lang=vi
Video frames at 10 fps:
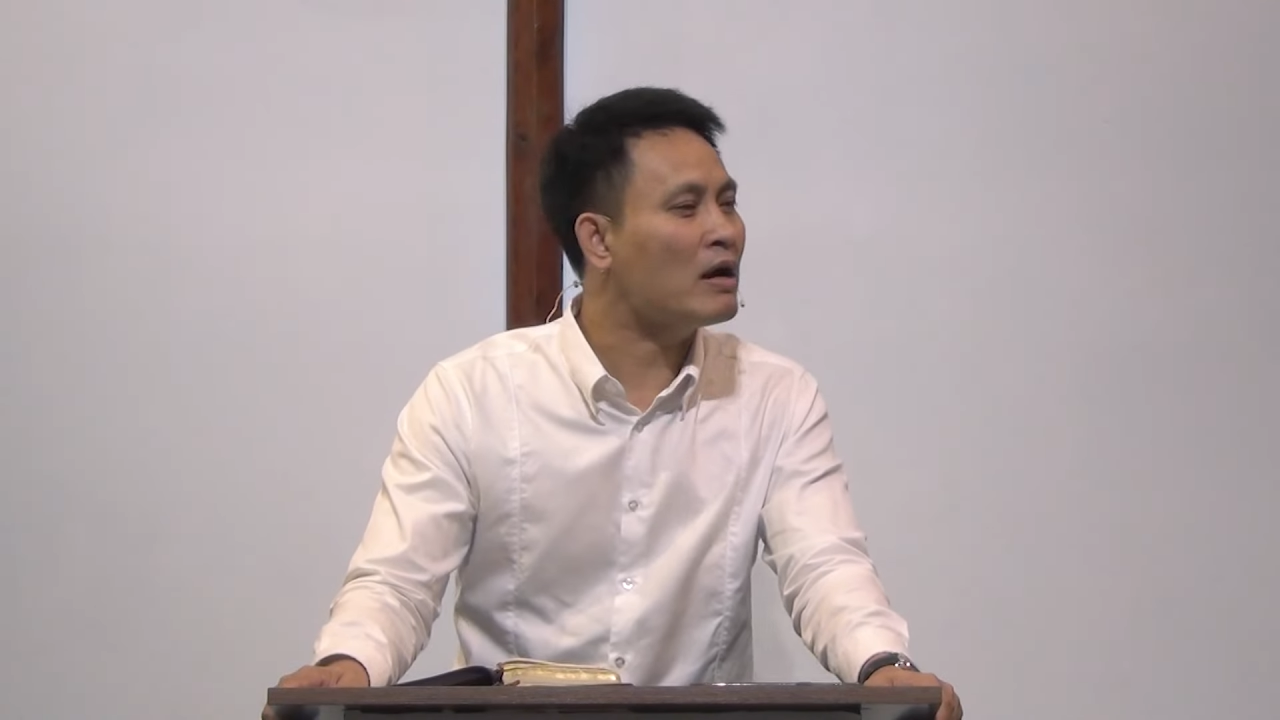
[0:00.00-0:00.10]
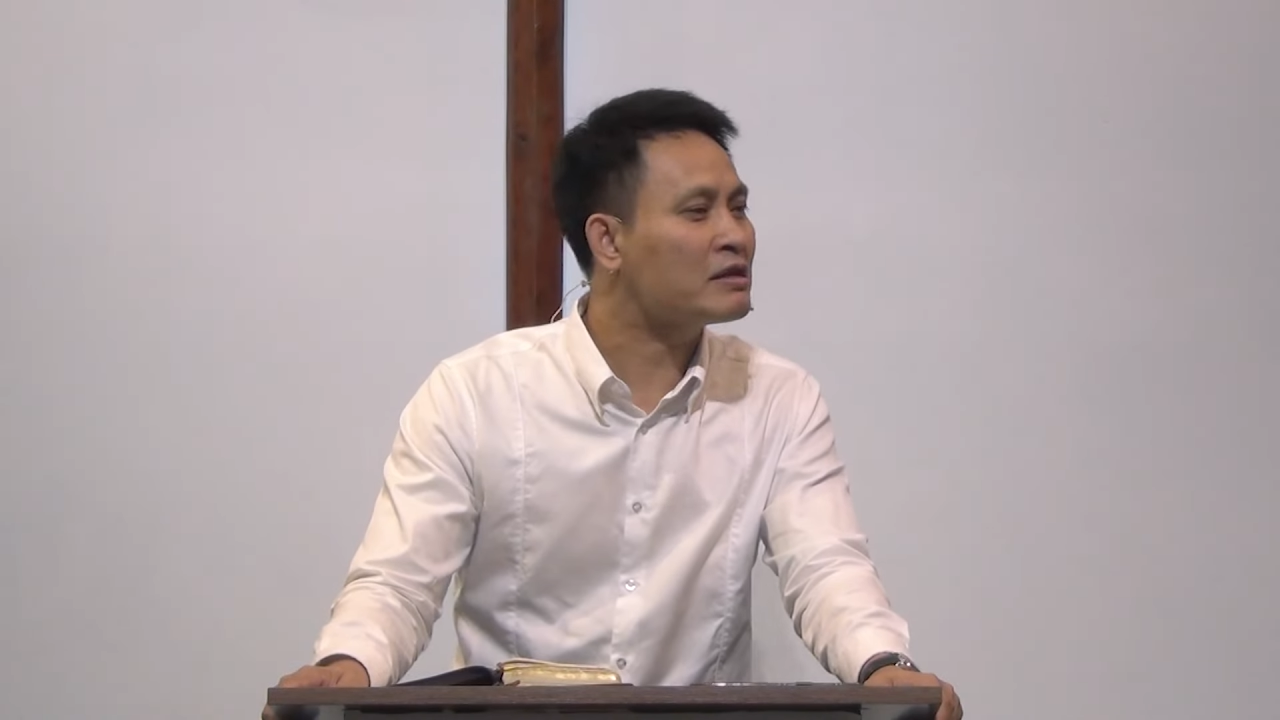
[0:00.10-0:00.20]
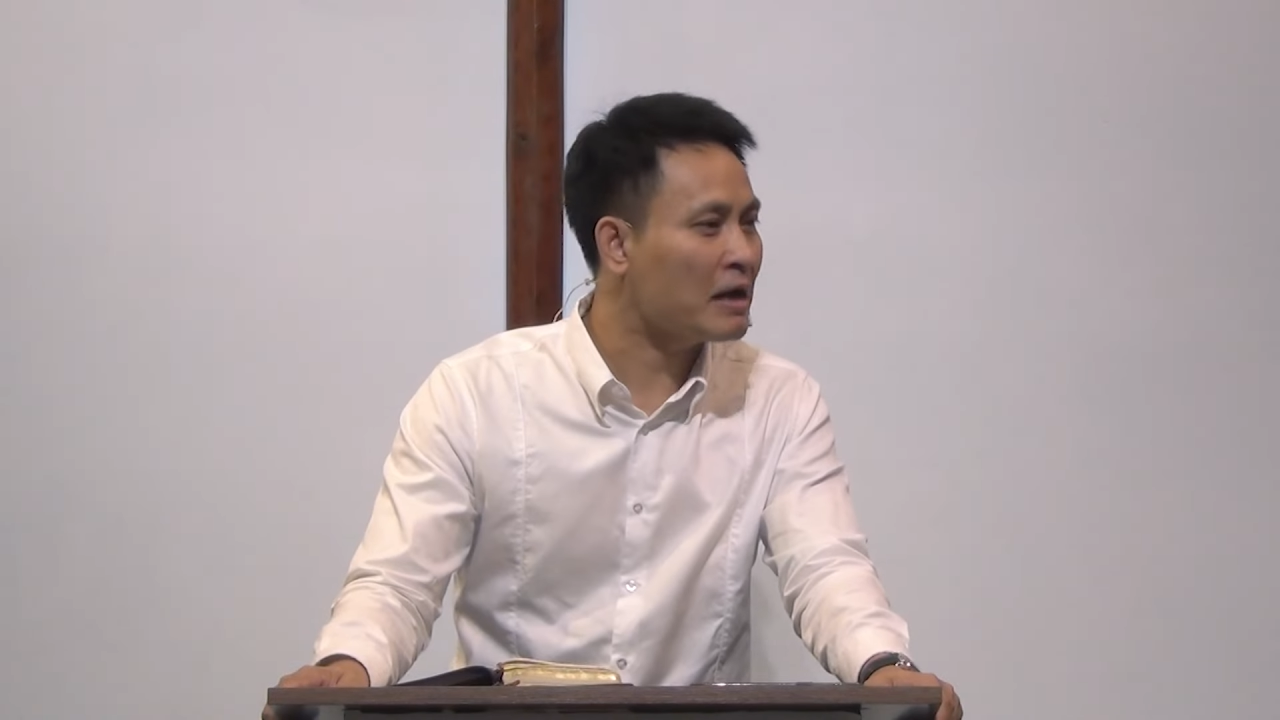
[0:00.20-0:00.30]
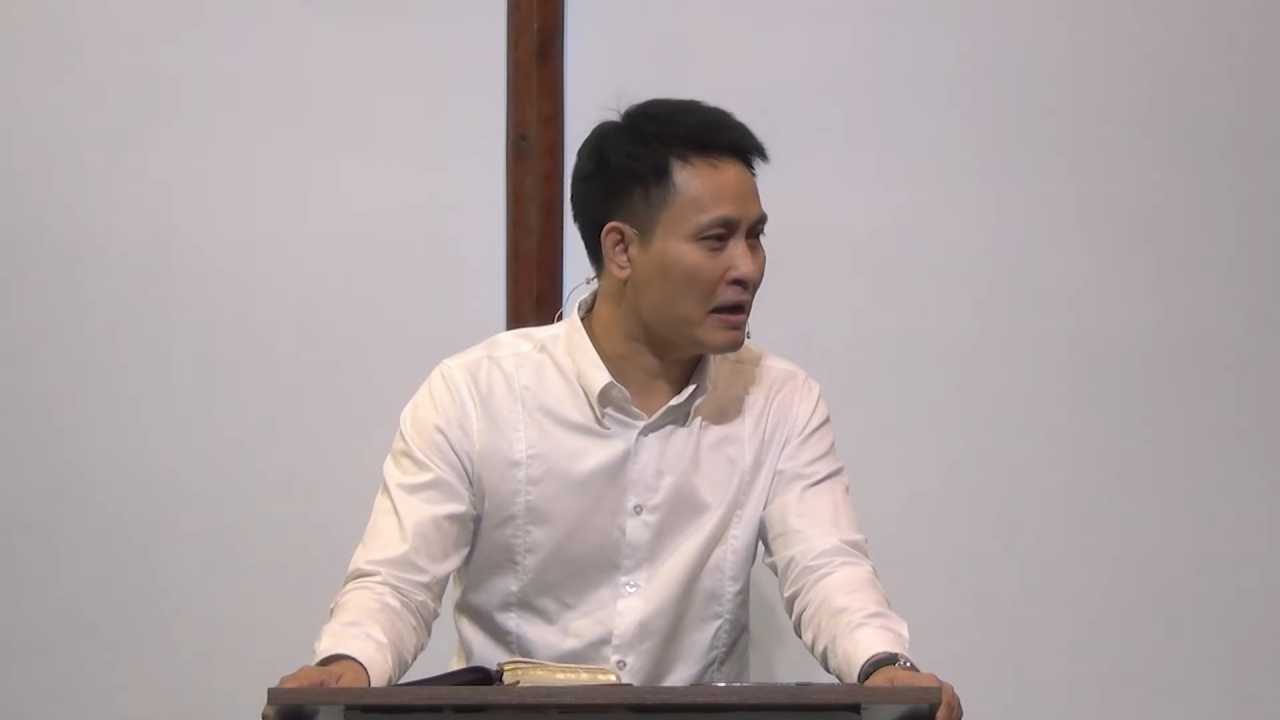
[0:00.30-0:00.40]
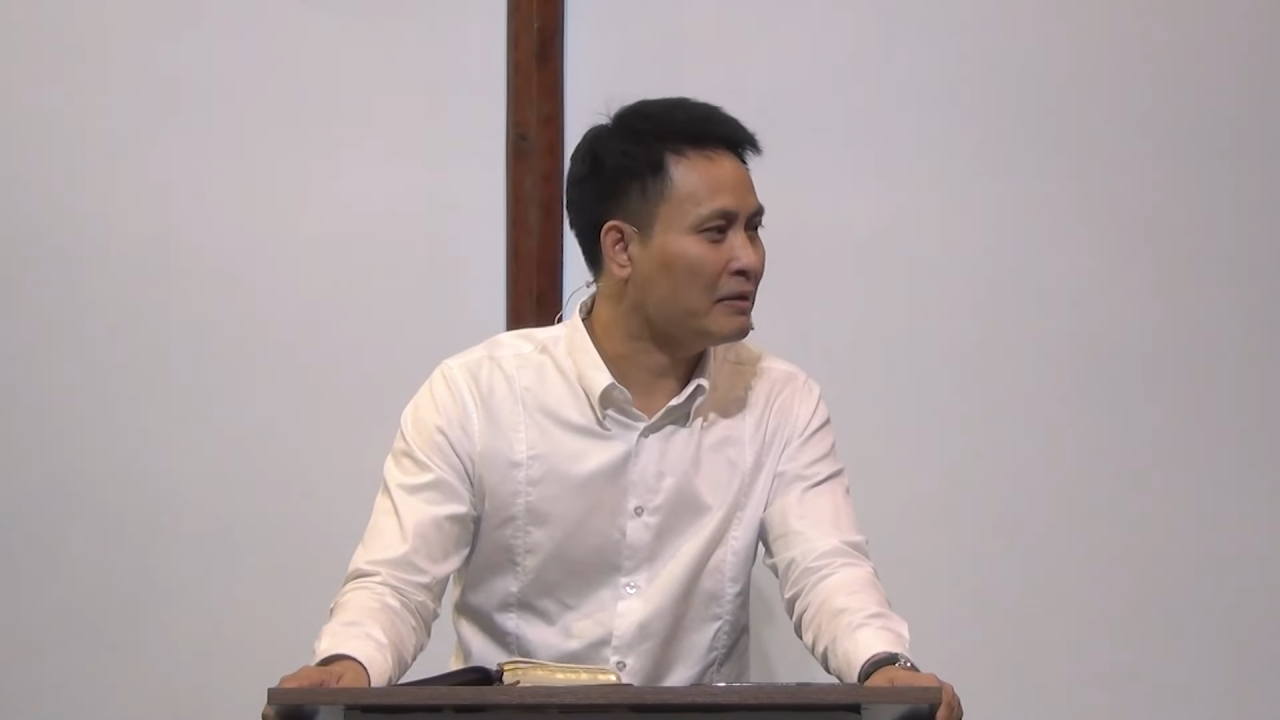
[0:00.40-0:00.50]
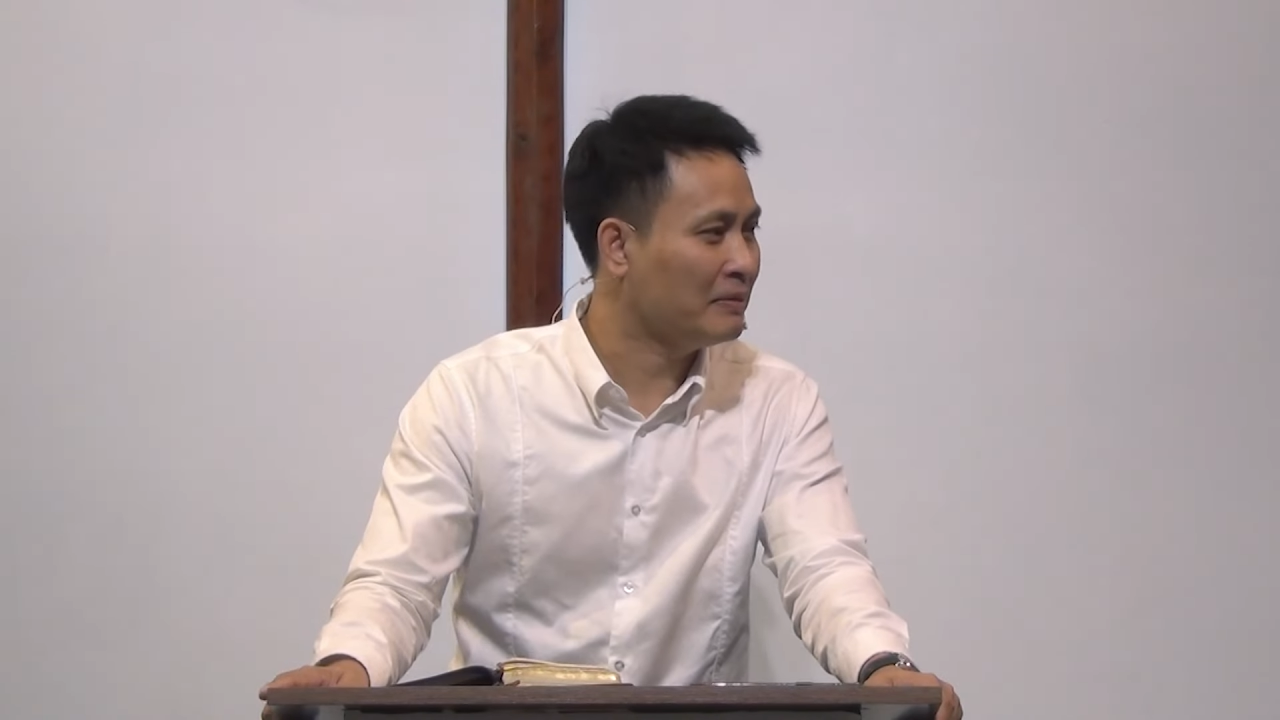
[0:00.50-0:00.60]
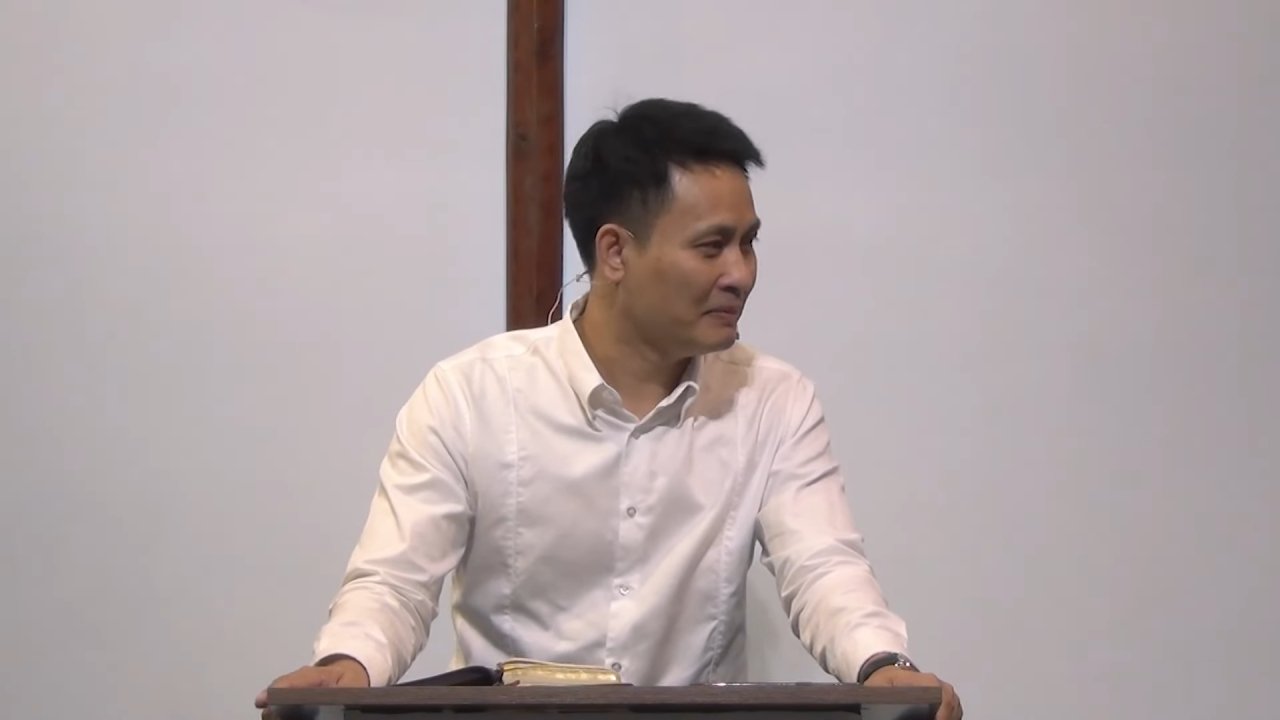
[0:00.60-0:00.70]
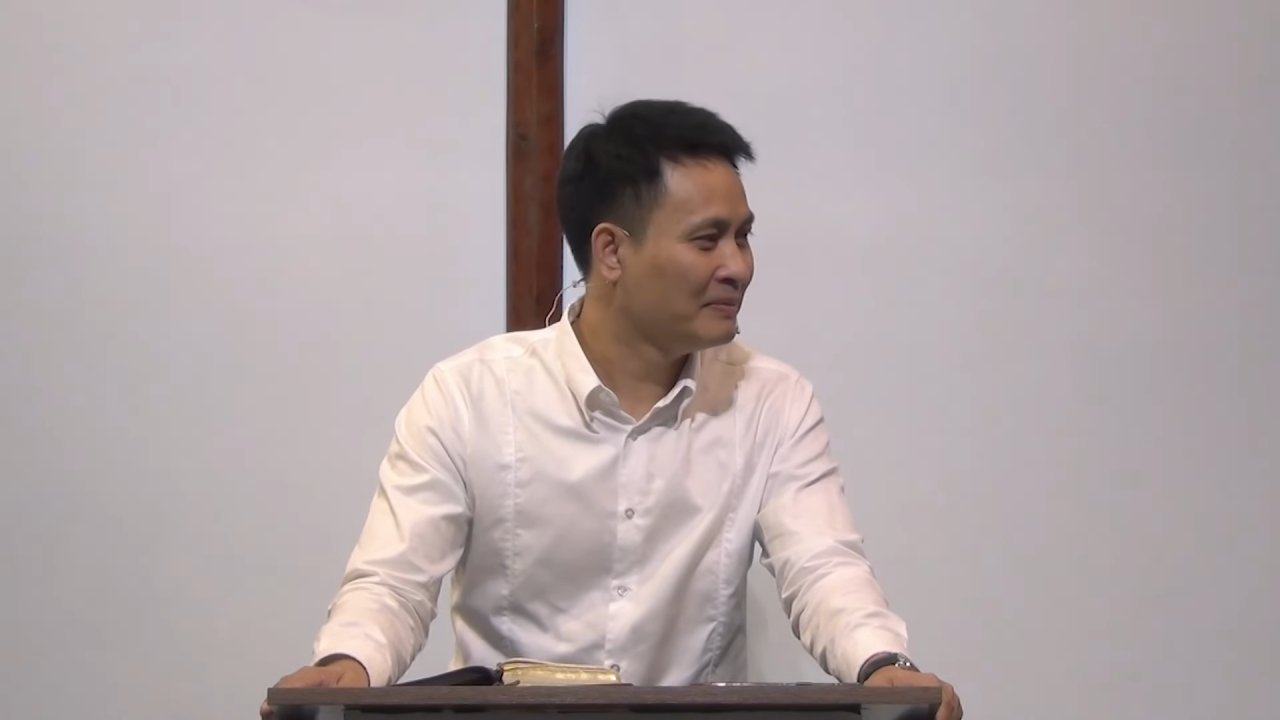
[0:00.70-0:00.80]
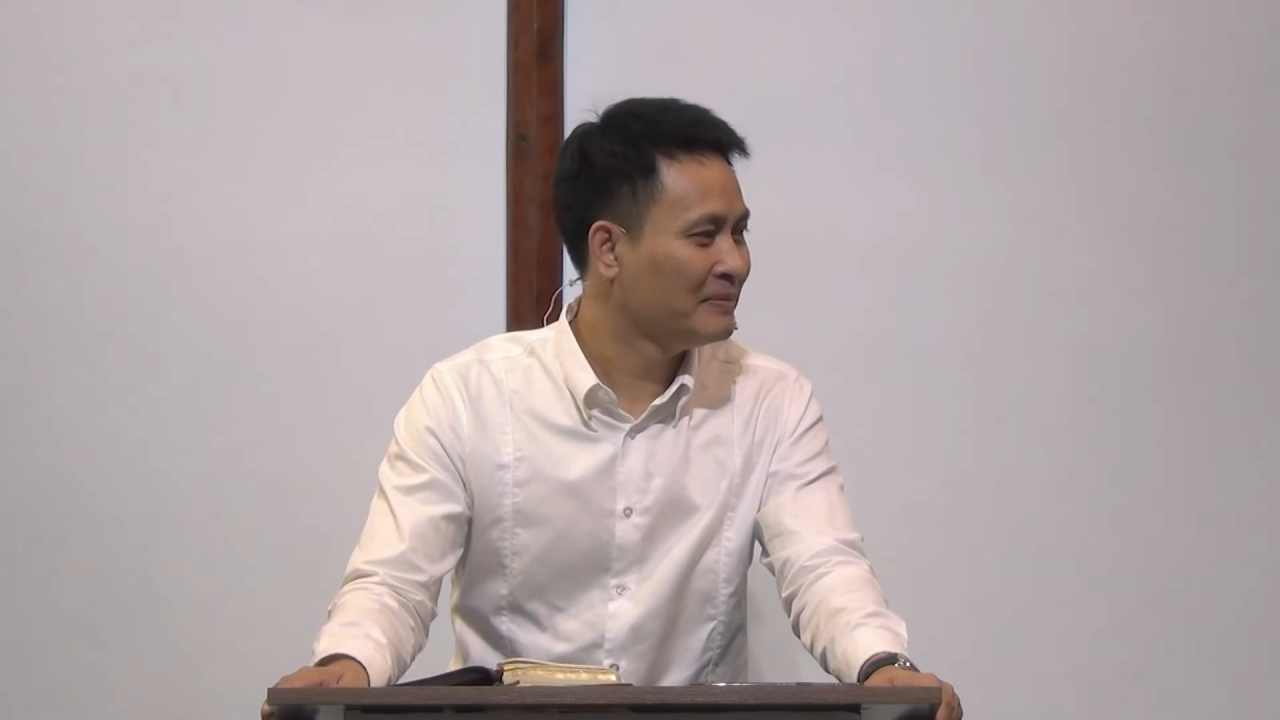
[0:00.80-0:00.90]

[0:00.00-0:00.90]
xa đâu